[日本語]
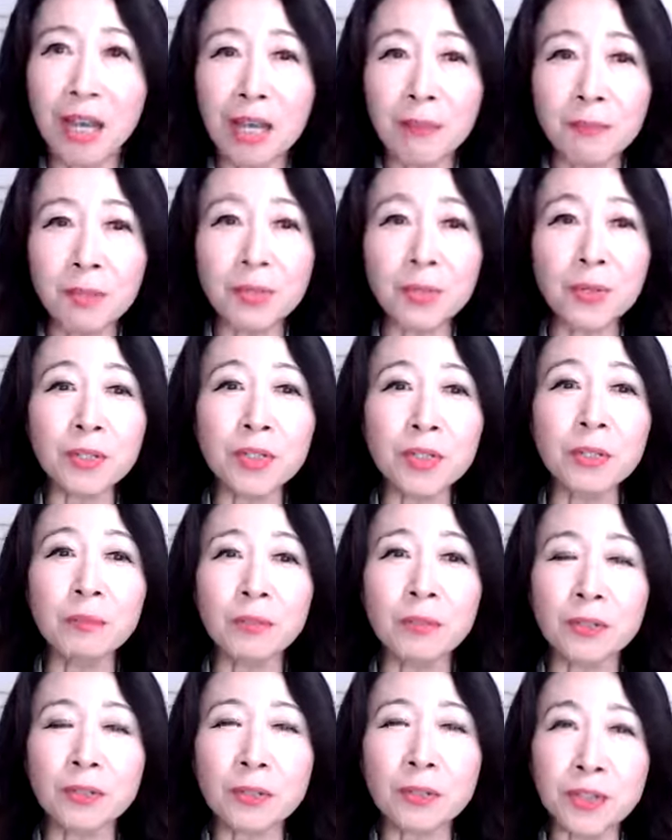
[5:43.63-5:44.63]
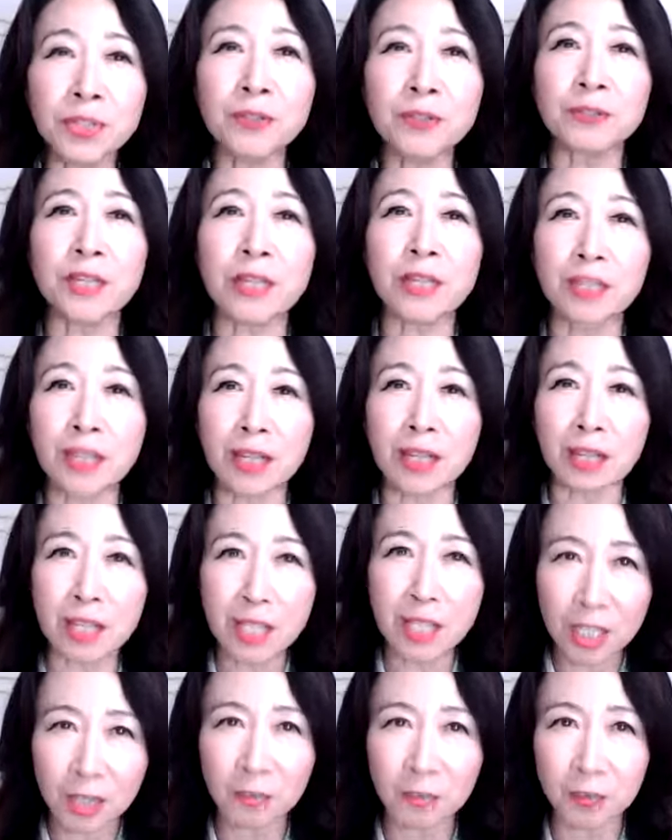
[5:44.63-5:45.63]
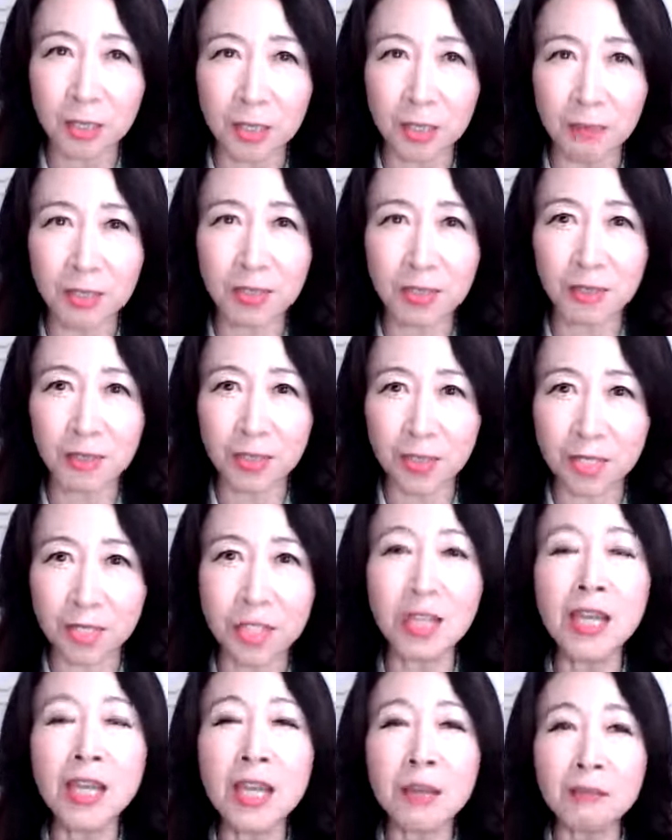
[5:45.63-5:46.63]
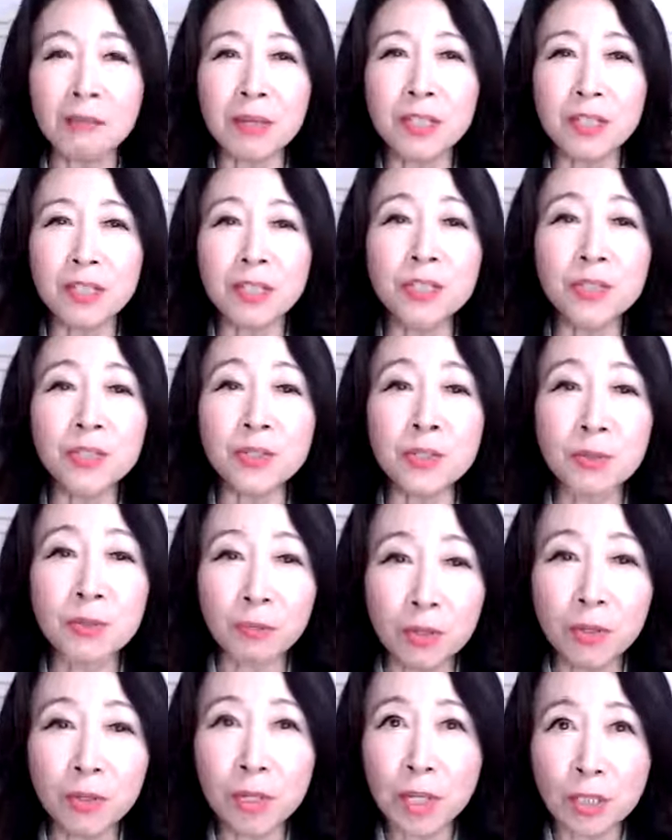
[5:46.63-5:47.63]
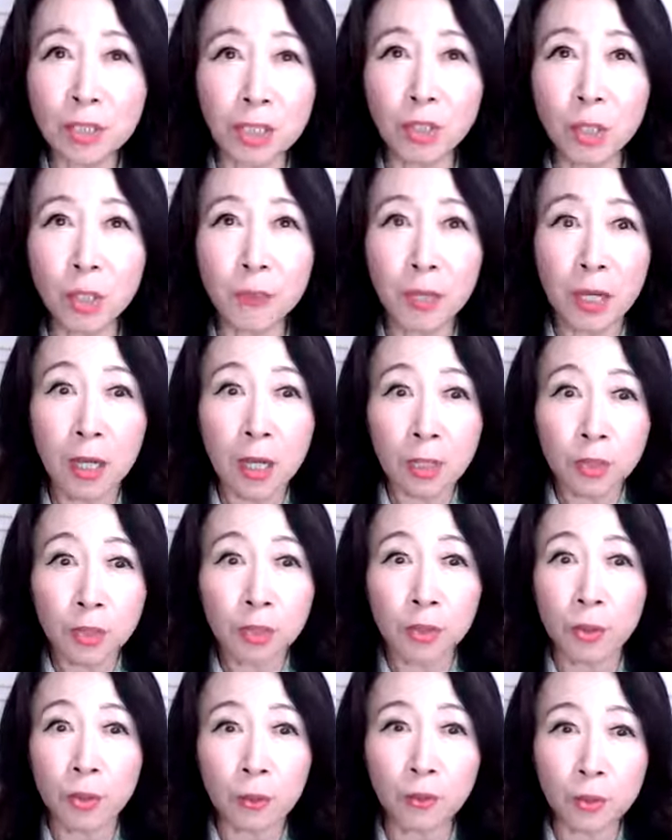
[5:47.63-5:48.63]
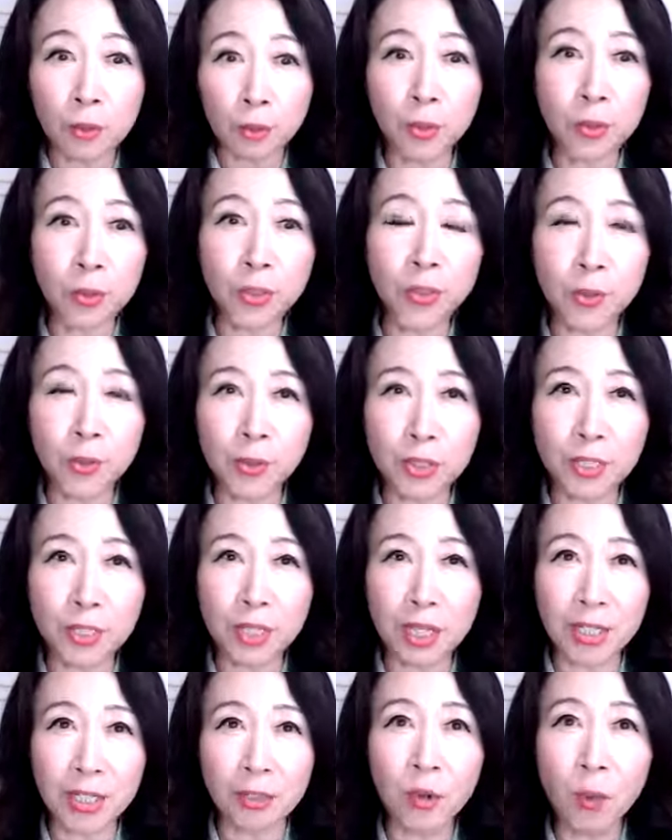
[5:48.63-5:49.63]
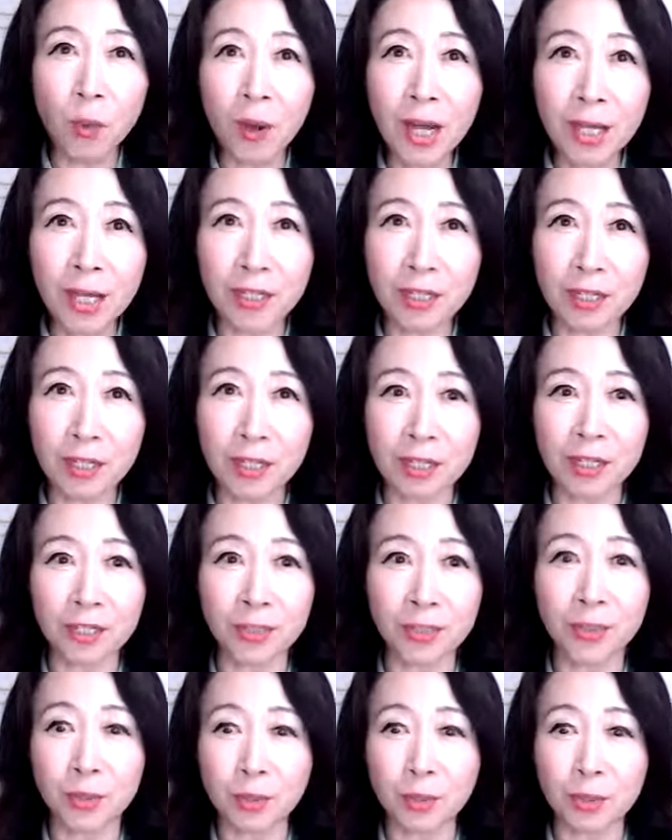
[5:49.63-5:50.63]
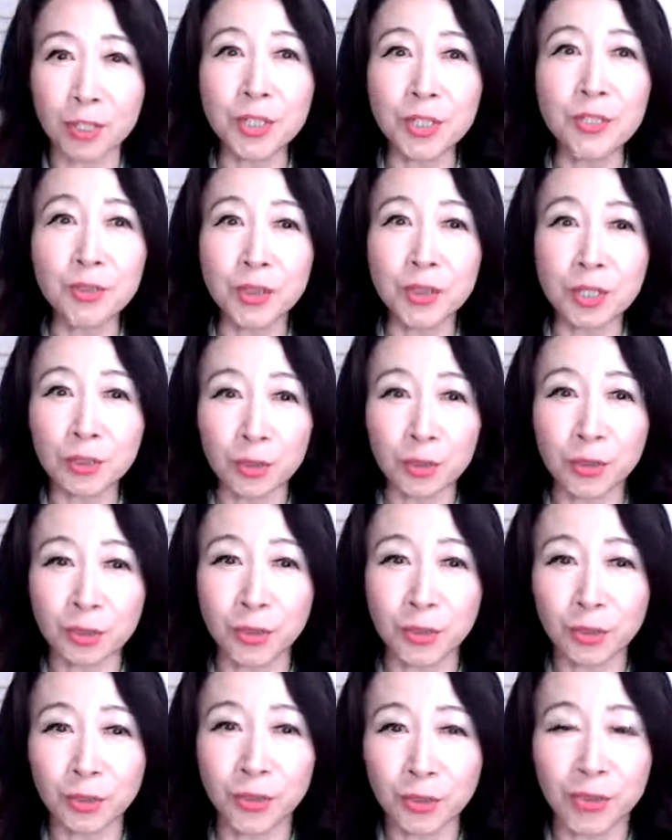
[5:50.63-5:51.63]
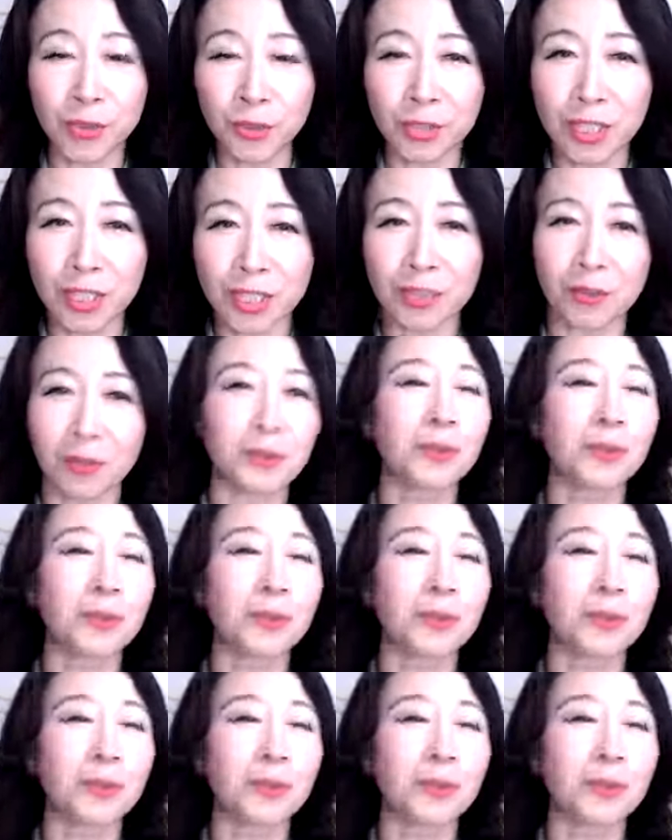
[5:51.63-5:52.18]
まあ、それでも苦しくなったら息もしますし、まあ、心臓も例えばちょっとドキドキしたり怖かったりってすると心臓がドキドキドキドキっと